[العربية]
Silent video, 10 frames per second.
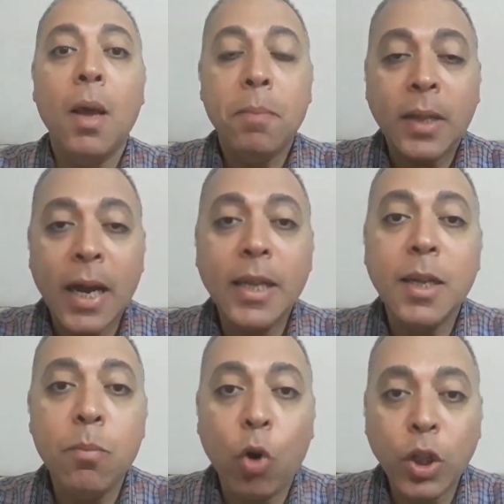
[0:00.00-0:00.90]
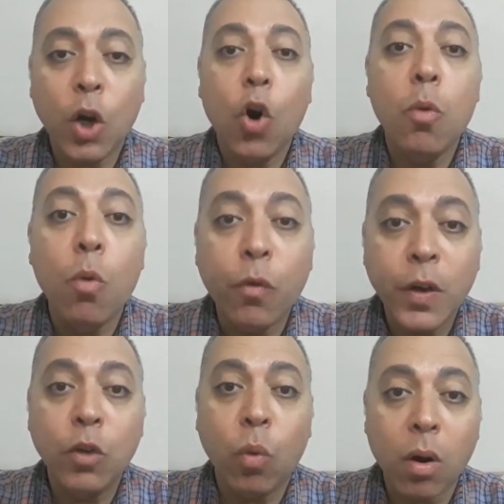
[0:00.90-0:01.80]
بتقدم محتوى
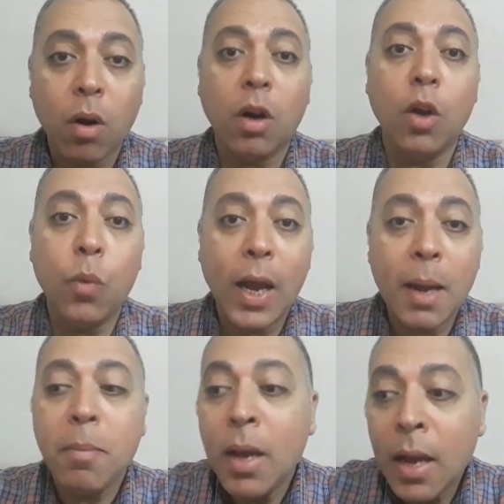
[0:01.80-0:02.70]
مفيد وراقي وهام